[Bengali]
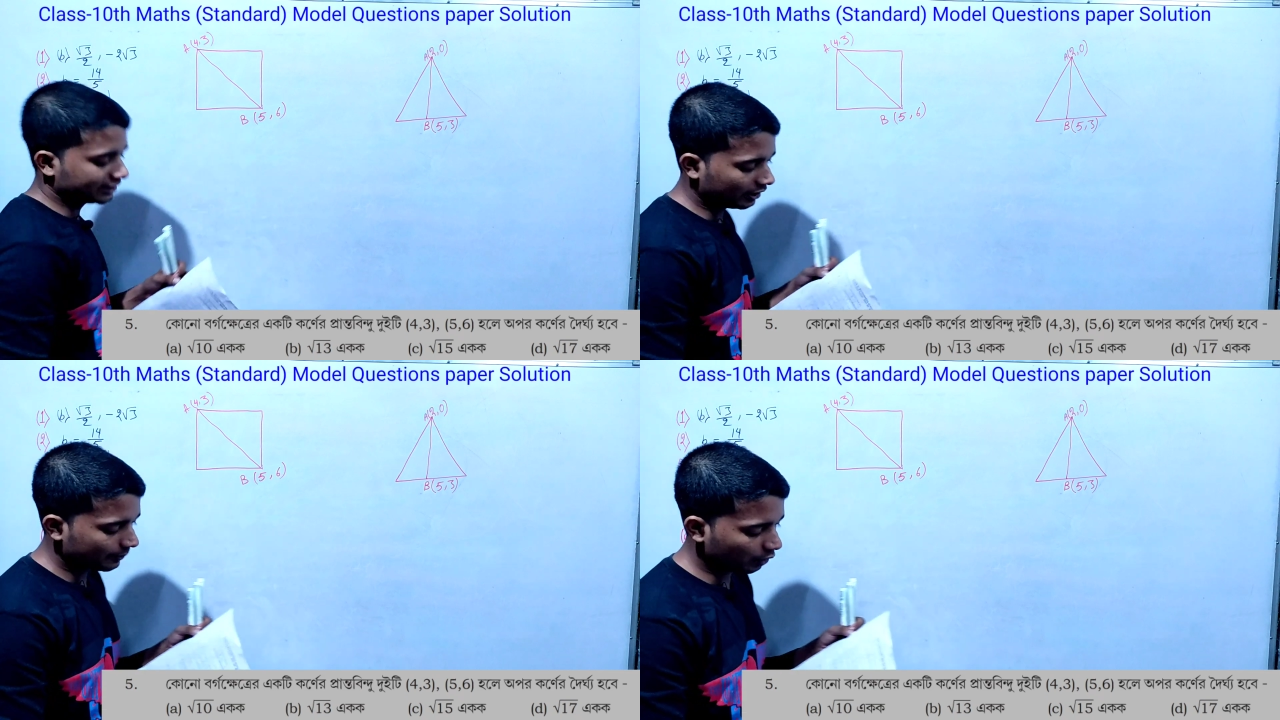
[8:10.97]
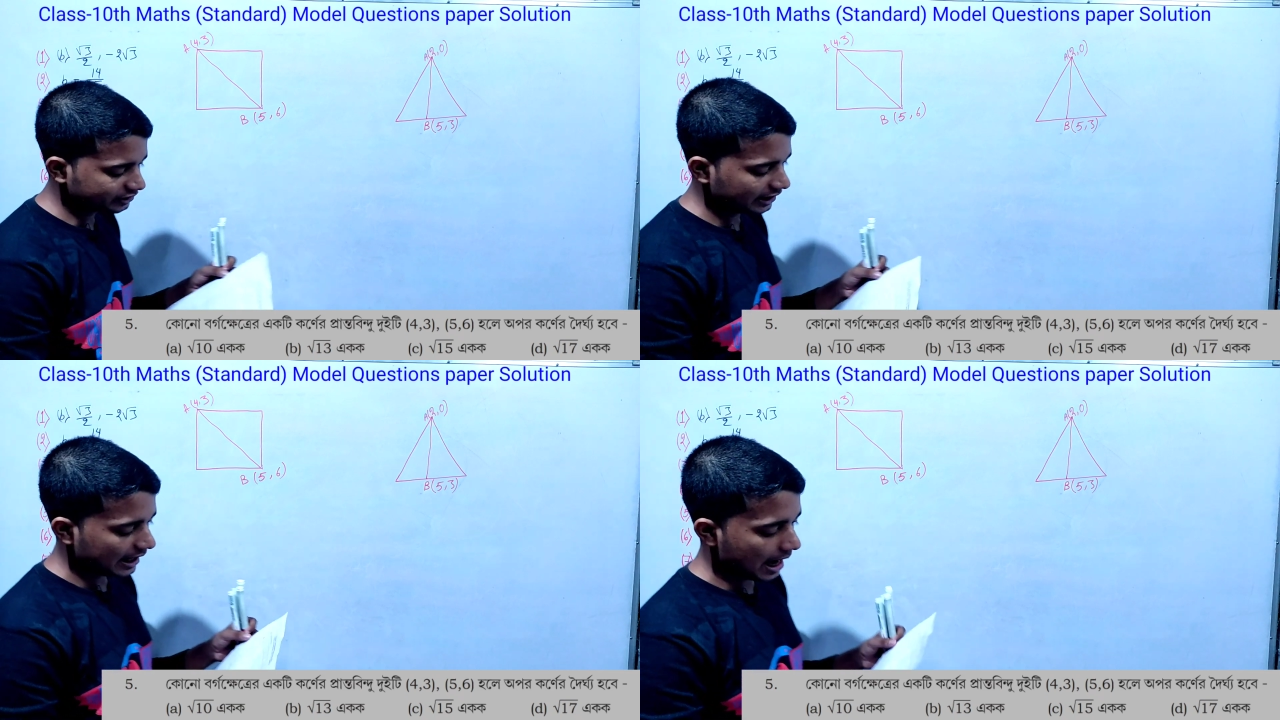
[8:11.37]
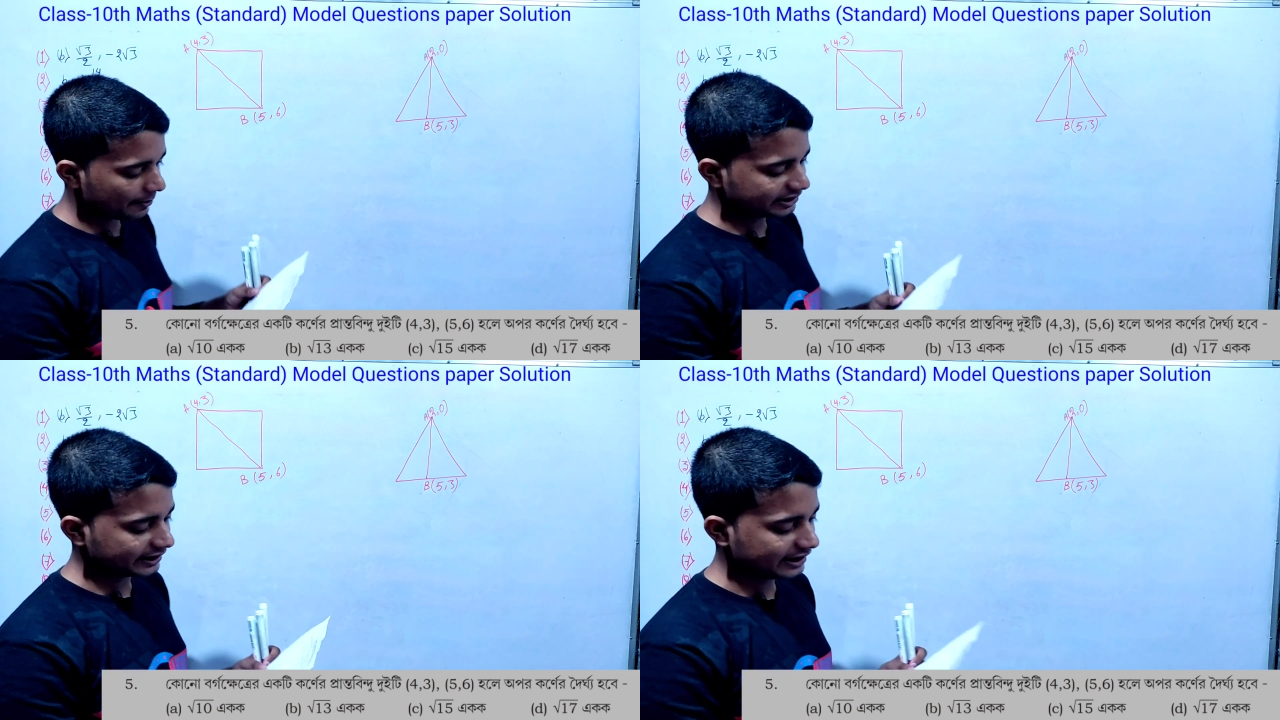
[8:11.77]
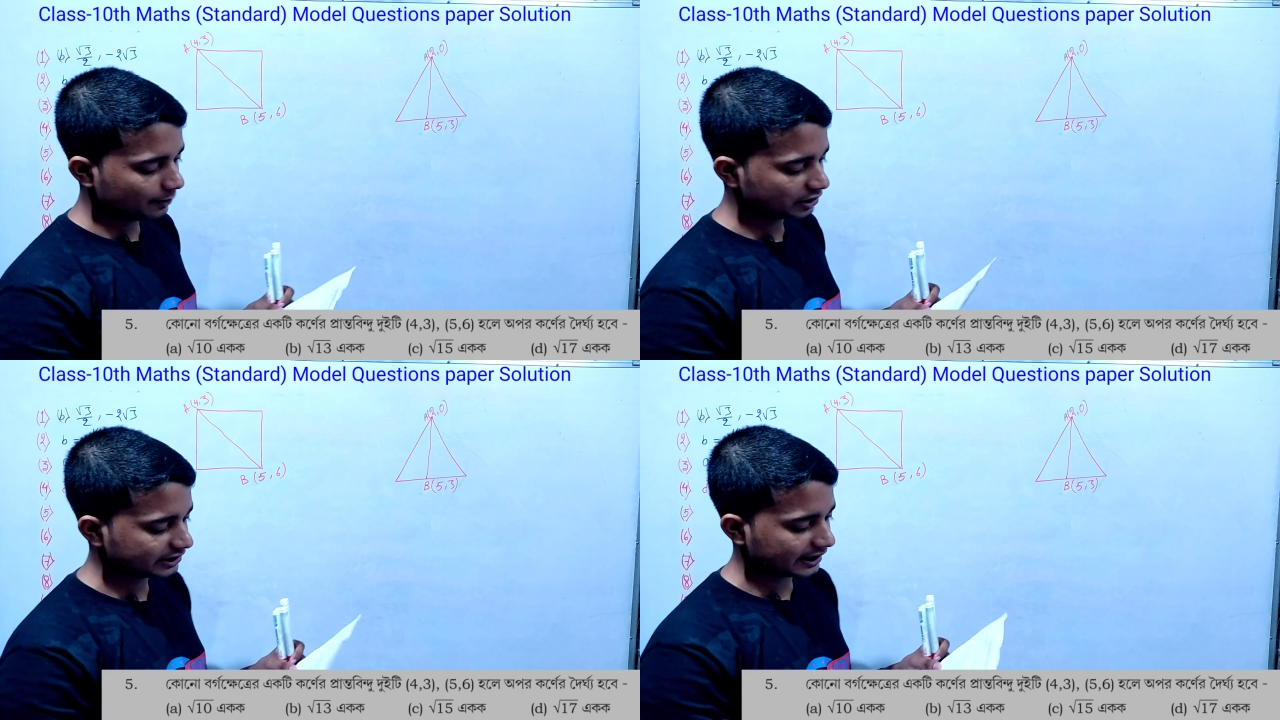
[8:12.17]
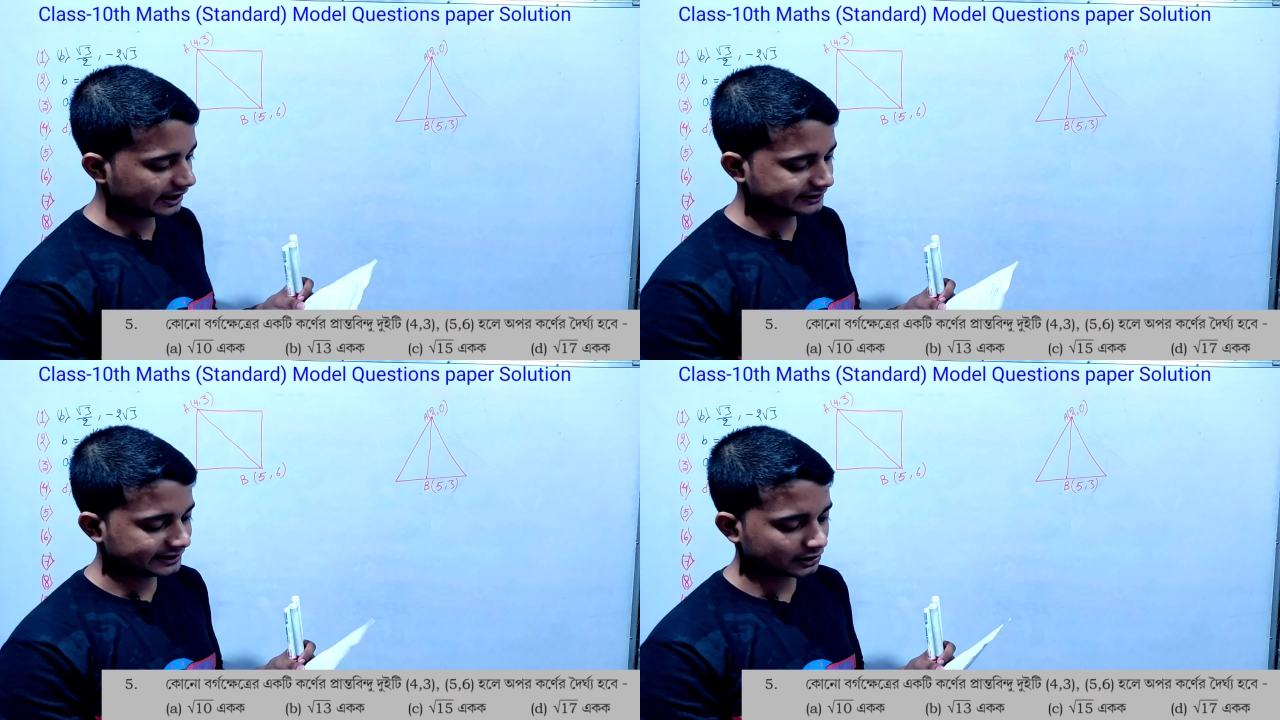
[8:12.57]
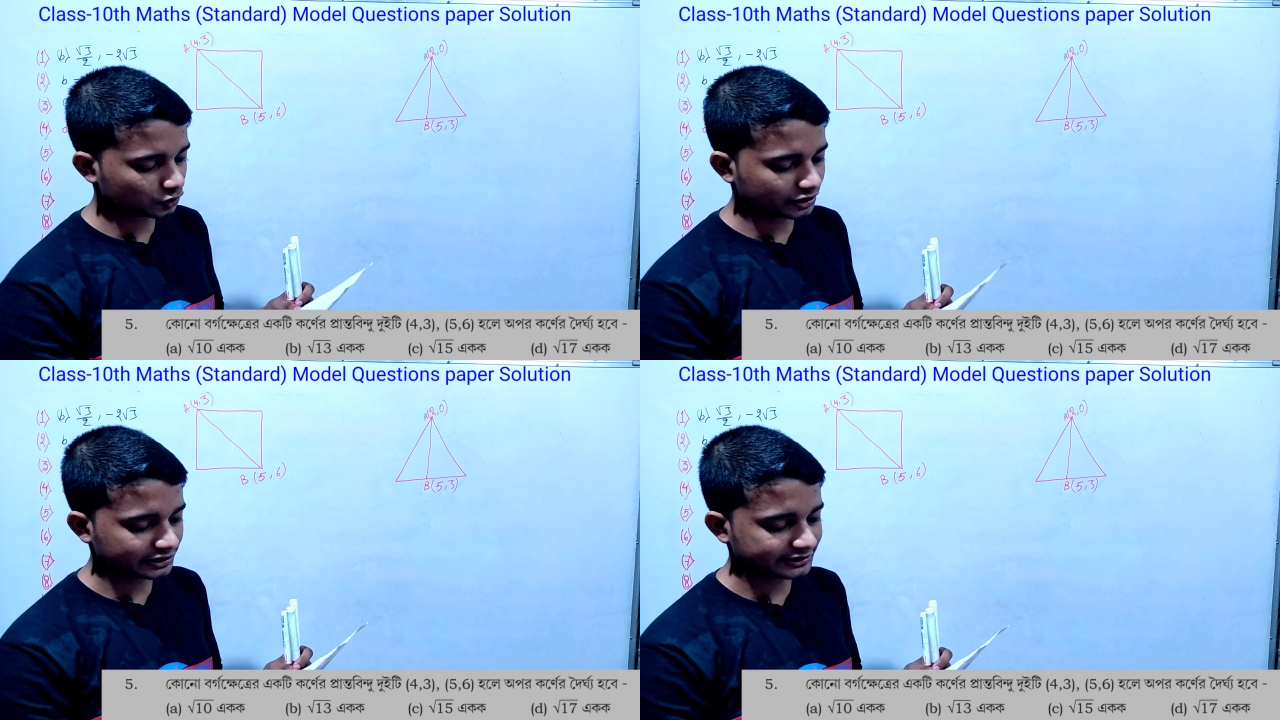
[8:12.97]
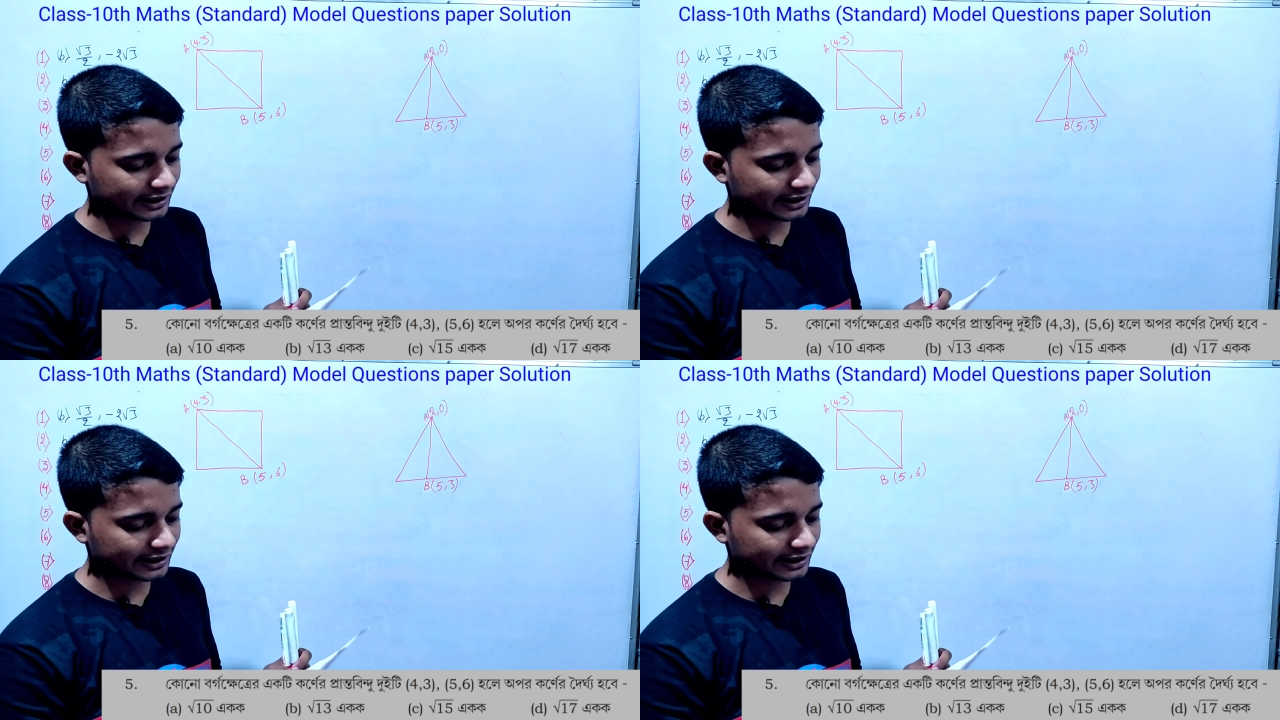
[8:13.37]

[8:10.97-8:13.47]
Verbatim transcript: তাহলে বলছে আমাদের কি বলছে এখানে জিজ্ঞেস করছে